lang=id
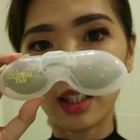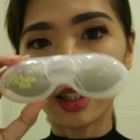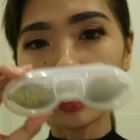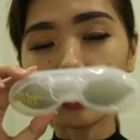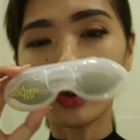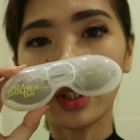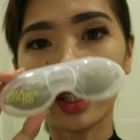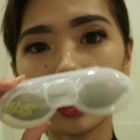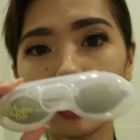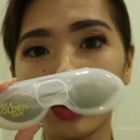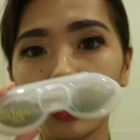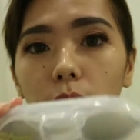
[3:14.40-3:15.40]
ini
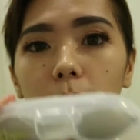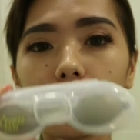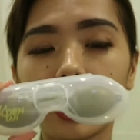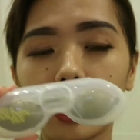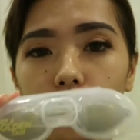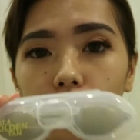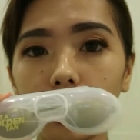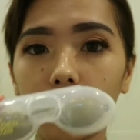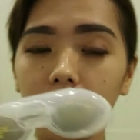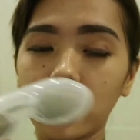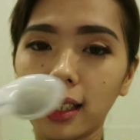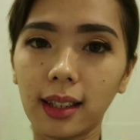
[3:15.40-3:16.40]
gunanya untuk melindungi
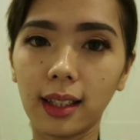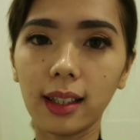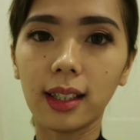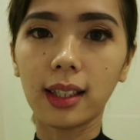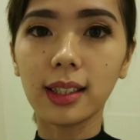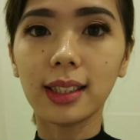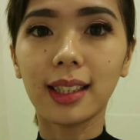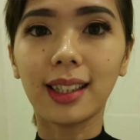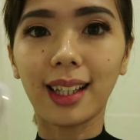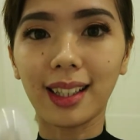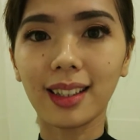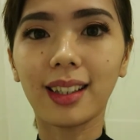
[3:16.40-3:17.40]
mata kita dari
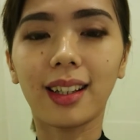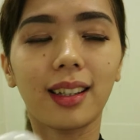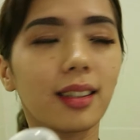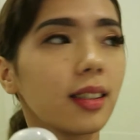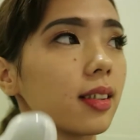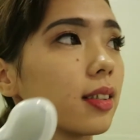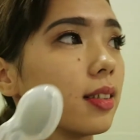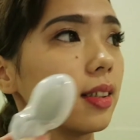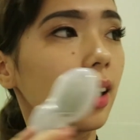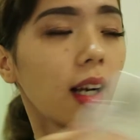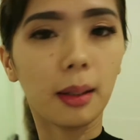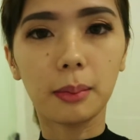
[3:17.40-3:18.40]
sinar yang
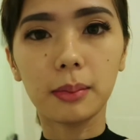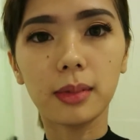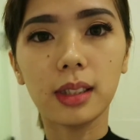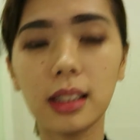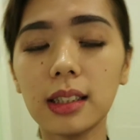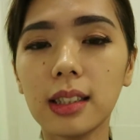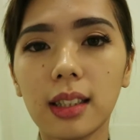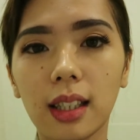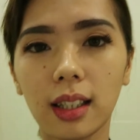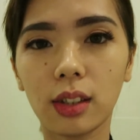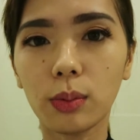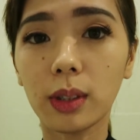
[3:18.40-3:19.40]
dalam jadi
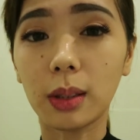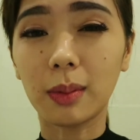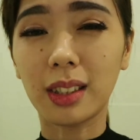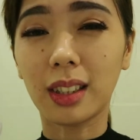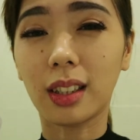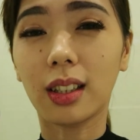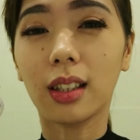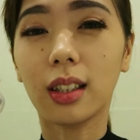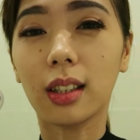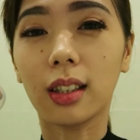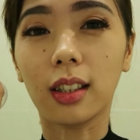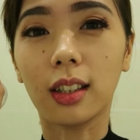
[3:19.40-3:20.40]
sinarnya itu benar-benar
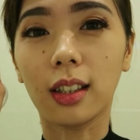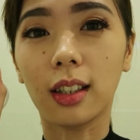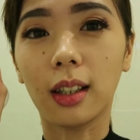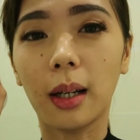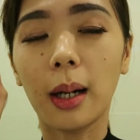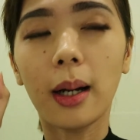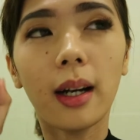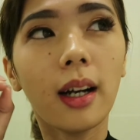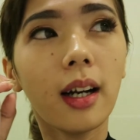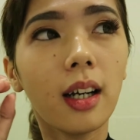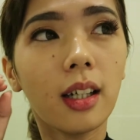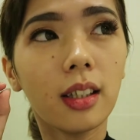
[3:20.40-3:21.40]
uh,
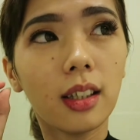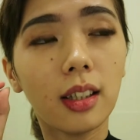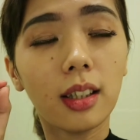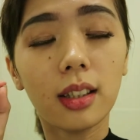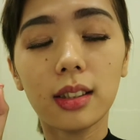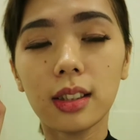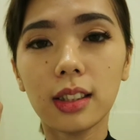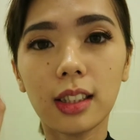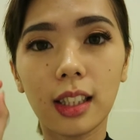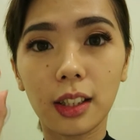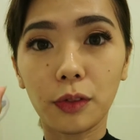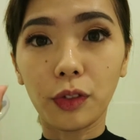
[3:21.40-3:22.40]

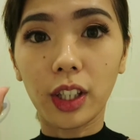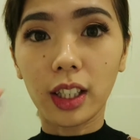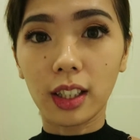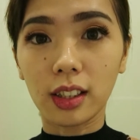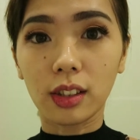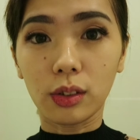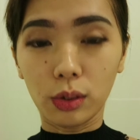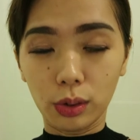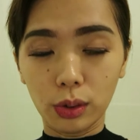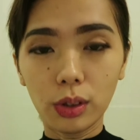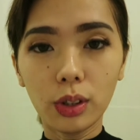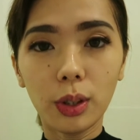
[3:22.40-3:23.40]
sinar infrared
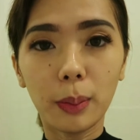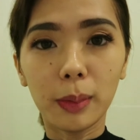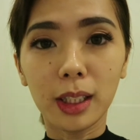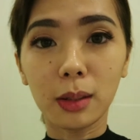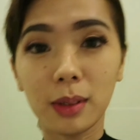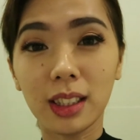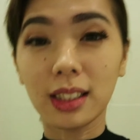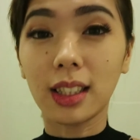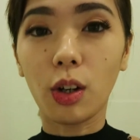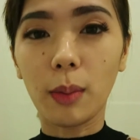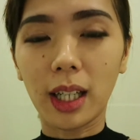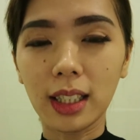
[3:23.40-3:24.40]
itu benar-benar
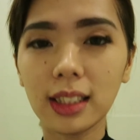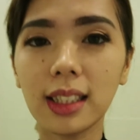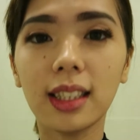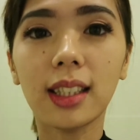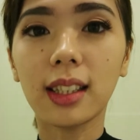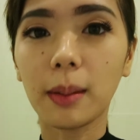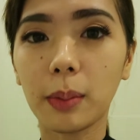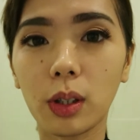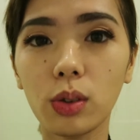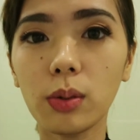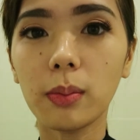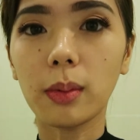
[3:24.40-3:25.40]
silau banget jadi kita
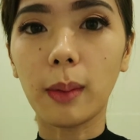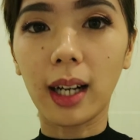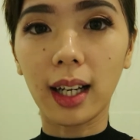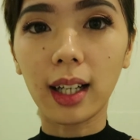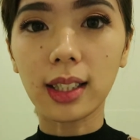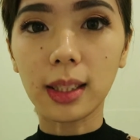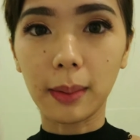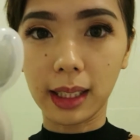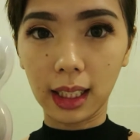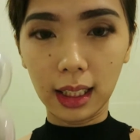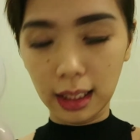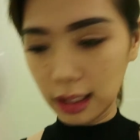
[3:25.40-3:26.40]
perlu memakai
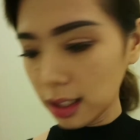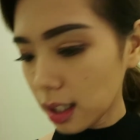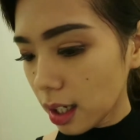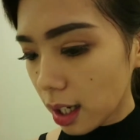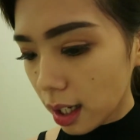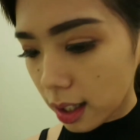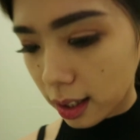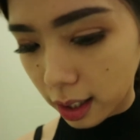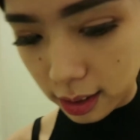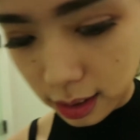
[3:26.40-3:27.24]
kacamata ini nah